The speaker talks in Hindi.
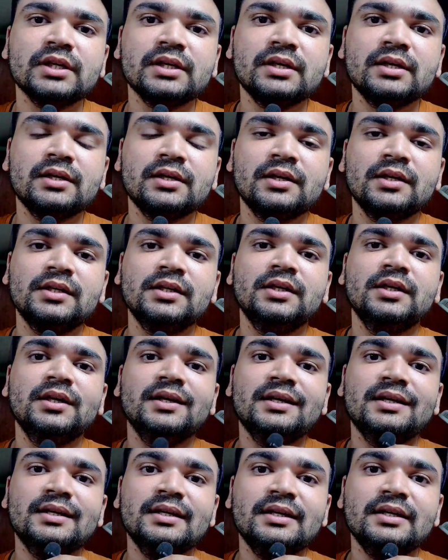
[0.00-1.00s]
है
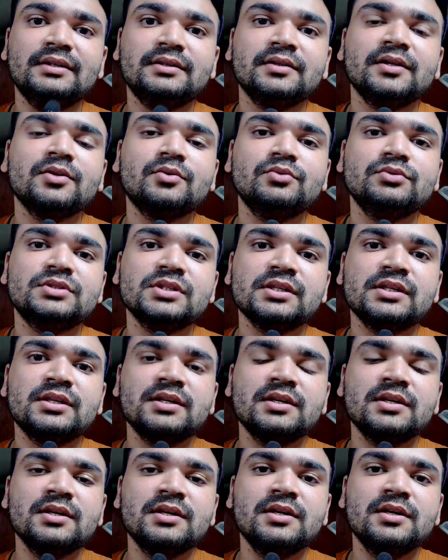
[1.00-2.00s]
इतना कुछ है
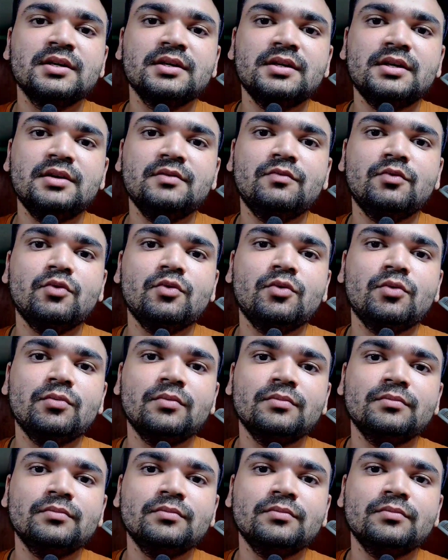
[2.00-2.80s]
कि वो